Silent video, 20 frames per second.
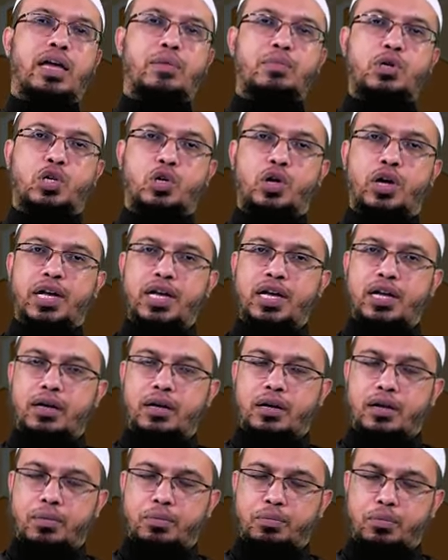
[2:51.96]
এ বিষয়ে
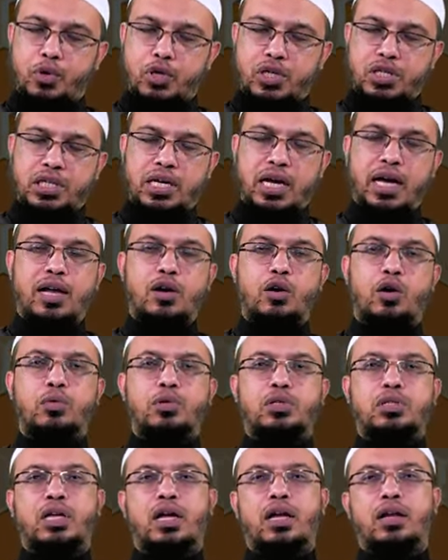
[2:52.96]
পরিষ্কার
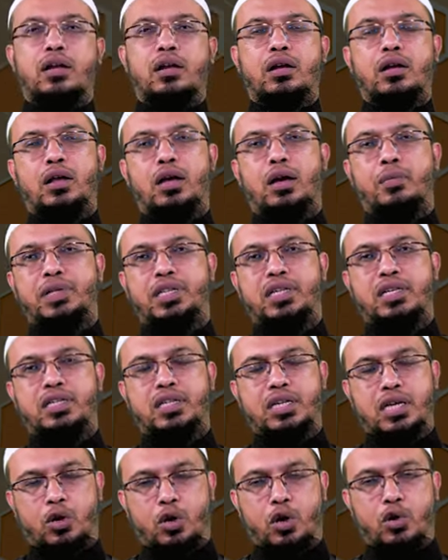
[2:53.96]
অবস্থান আমাদের
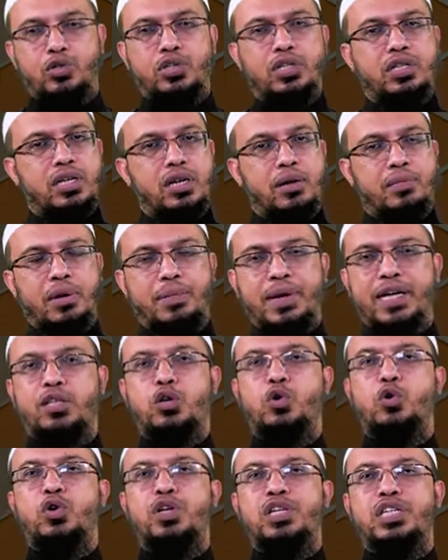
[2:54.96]
যেটি হওয়া উচিত সেটি আমরা ব্যক্ত
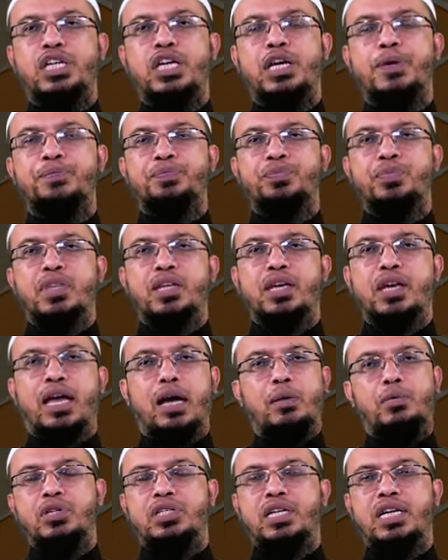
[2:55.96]
করেছি
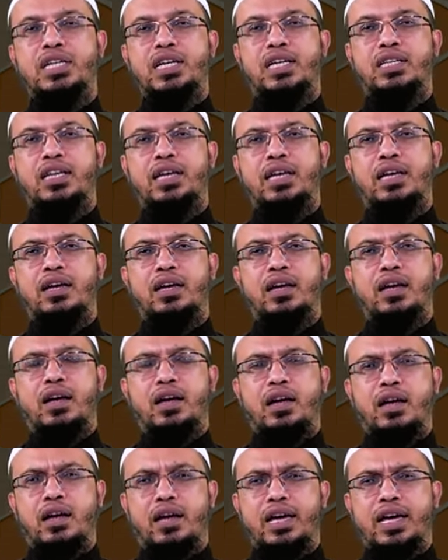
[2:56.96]
এবং সেই সাথে
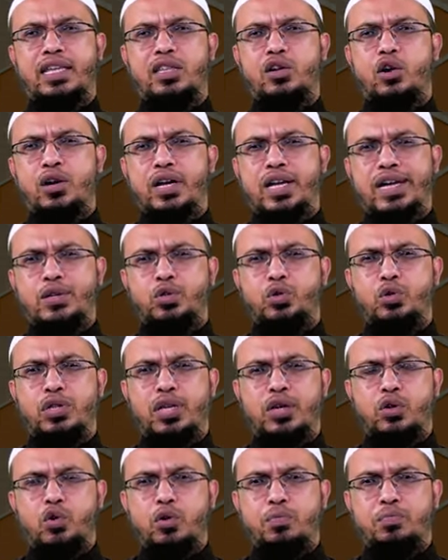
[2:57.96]
এ ধরনের
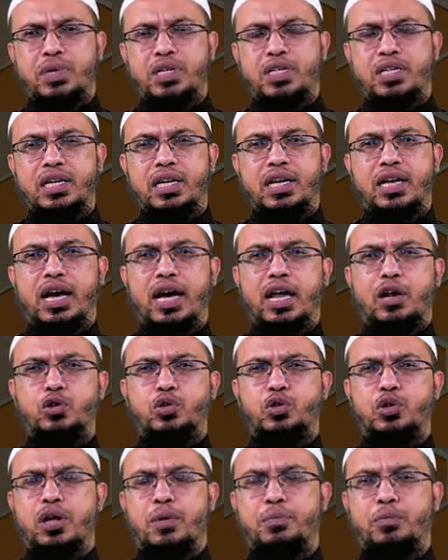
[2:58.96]
ইস্যুতে খুব বেশি
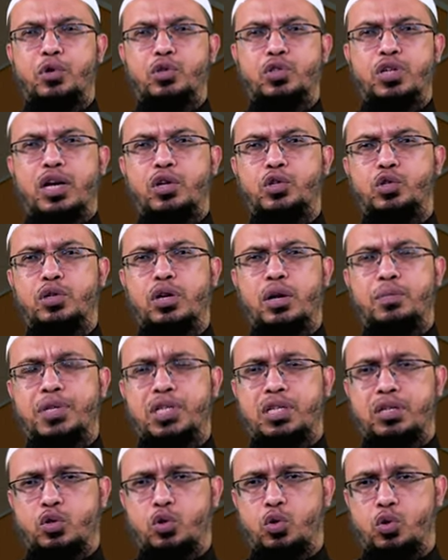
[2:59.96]
আলোচনা পর্যালোচনা
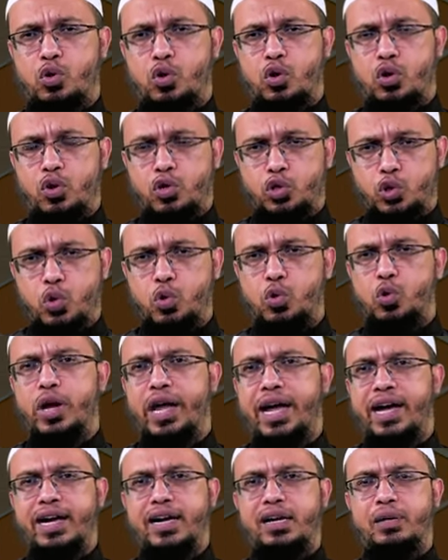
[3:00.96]
বেশি সূক্ষ্ম সূক্ষ্ম
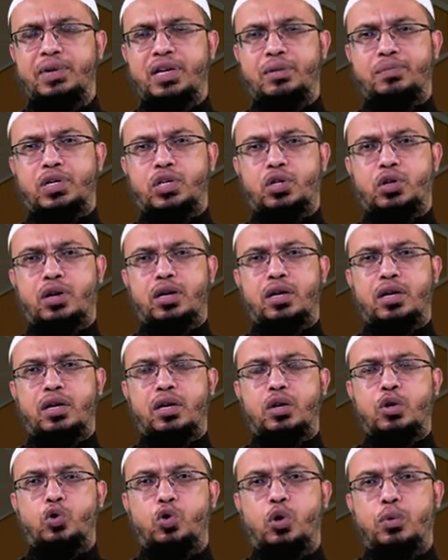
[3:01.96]
একাডেমিক বিষয়
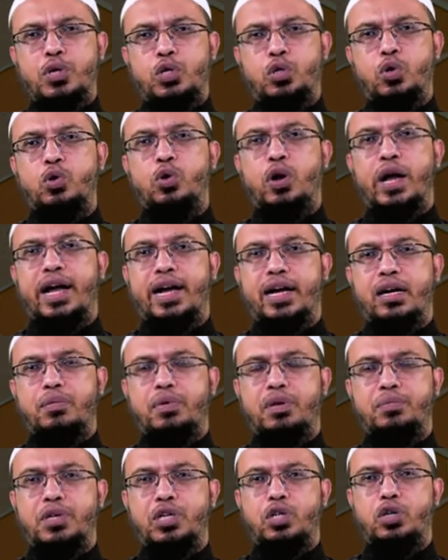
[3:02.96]
খুবই সূক্ষ্ম
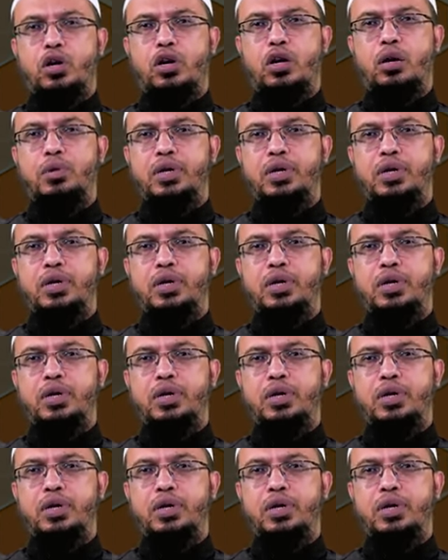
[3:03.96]
একাডেমিক বিষয়